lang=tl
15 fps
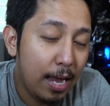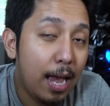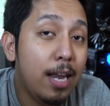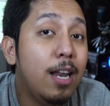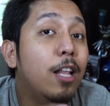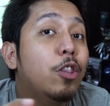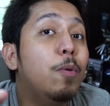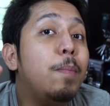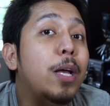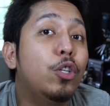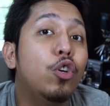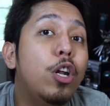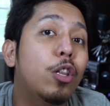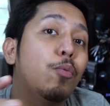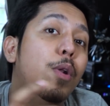And not to
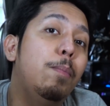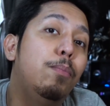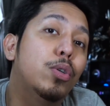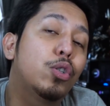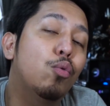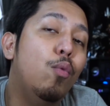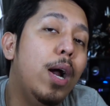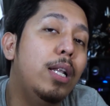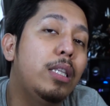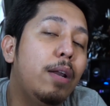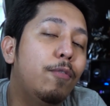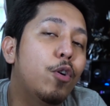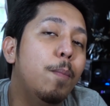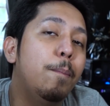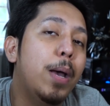mention, it will boost Wild
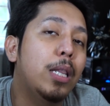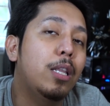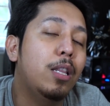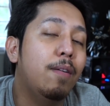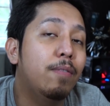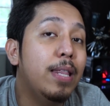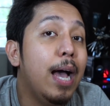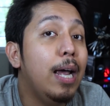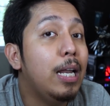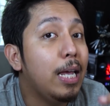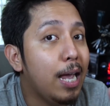Rift competitive dahil